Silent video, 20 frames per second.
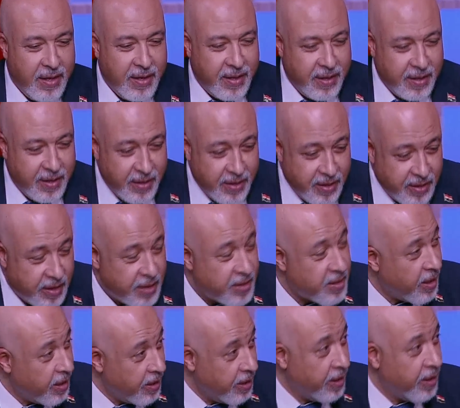آه، ده
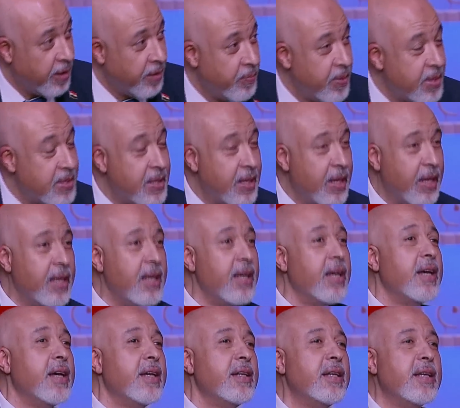صحيح بس الحقيقه
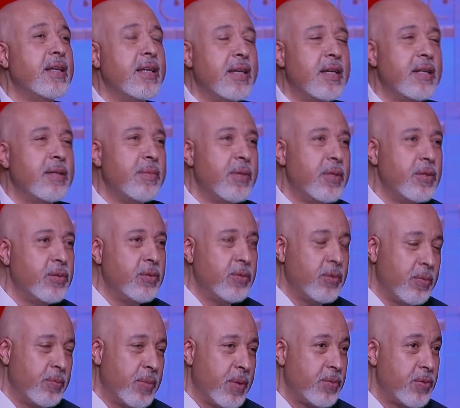انا يعني
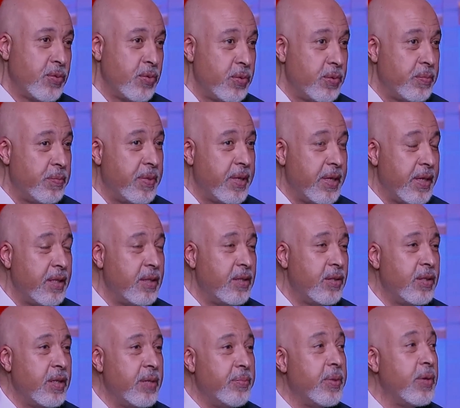برضو مبسوط
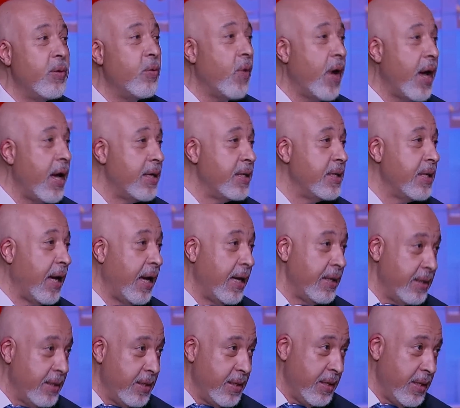بان بالوعي
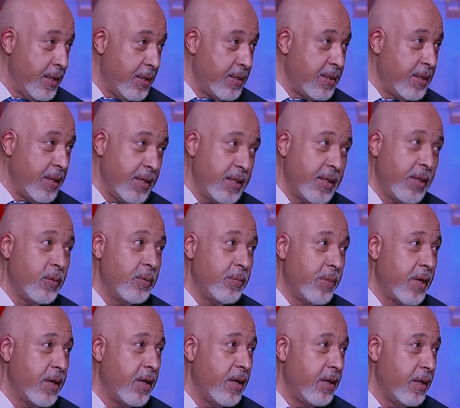عند السيده
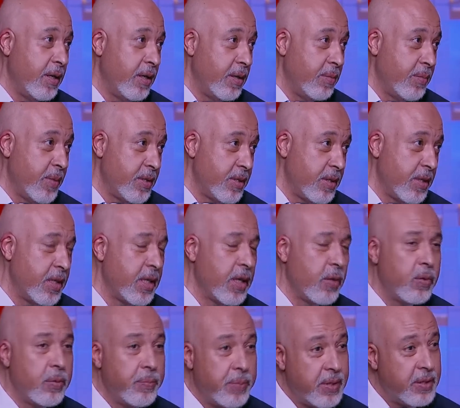والمراه المصريه
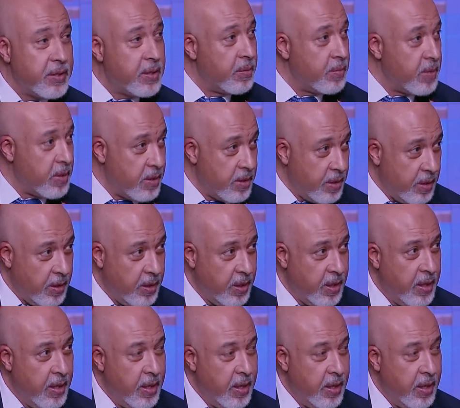والبنت المصريه